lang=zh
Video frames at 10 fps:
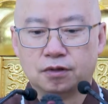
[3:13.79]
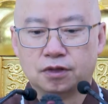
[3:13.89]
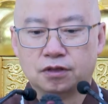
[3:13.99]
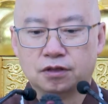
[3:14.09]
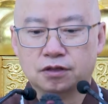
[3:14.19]

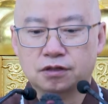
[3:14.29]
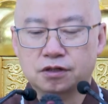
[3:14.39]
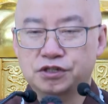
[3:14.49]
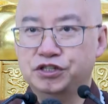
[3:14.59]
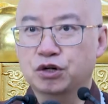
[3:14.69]
那这个
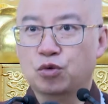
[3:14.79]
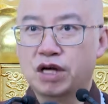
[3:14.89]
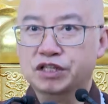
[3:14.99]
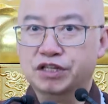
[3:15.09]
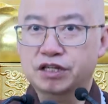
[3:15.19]
县
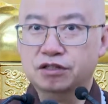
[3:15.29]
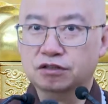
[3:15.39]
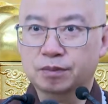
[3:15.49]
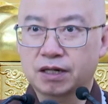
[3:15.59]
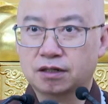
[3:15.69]
官一听就
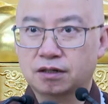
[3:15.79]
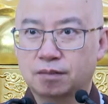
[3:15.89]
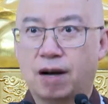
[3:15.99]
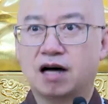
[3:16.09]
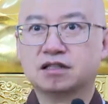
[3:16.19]
怎么样呢？
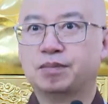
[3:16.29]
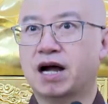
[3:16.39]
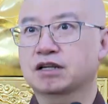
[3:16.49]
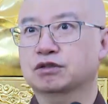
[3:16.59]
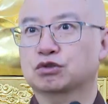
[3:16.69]
马上
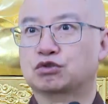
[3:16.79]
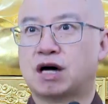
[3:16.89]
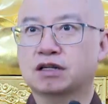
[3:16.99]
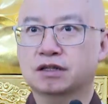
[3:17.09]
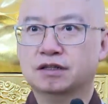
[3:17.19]
派人就去
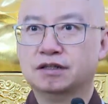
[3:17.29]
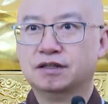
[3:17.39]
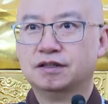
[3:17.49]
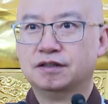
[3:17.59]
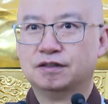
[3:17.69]
抓人，
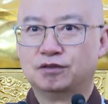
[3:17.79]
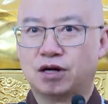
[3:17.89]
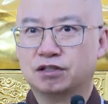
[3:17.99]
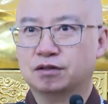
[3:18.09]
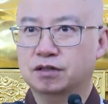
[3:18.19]
抓
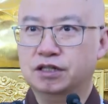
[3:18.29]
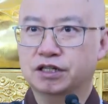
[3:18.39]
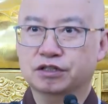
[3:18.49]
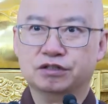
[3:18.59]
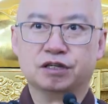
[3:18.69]
了之后立刻
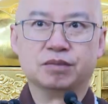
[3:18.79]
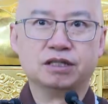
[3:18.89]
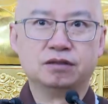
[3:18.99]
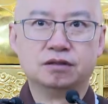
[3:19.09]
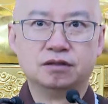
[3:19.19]
就枪毙，
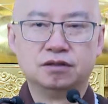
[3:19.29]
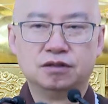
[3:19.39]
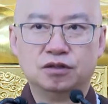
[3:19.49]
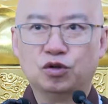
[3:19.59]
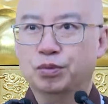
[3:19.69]

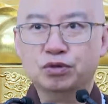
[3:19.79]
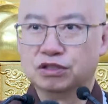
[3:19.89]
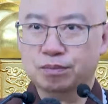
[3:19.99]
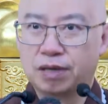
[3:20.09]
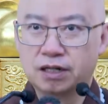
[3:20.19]
都不用
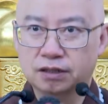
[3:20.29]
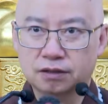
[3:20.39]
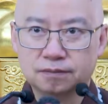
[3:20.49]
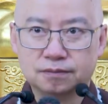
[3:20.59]
审判的。